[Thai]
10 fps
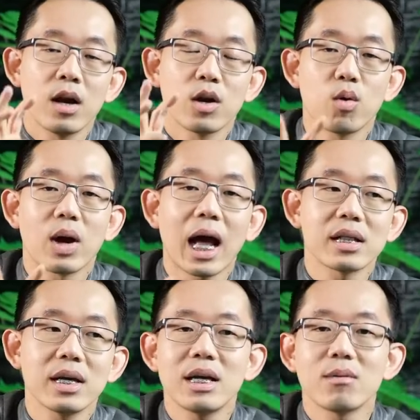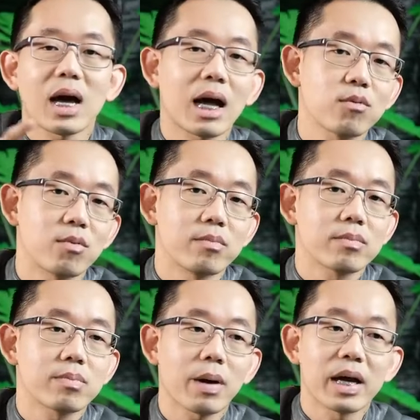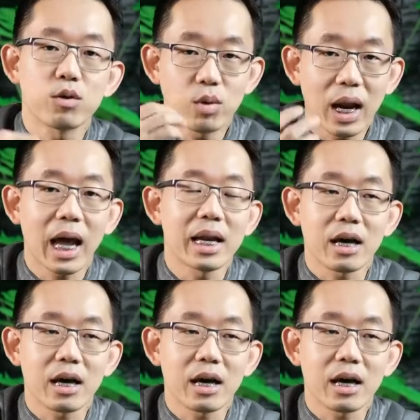โรงงานที่ทีมงานผมไปดูแล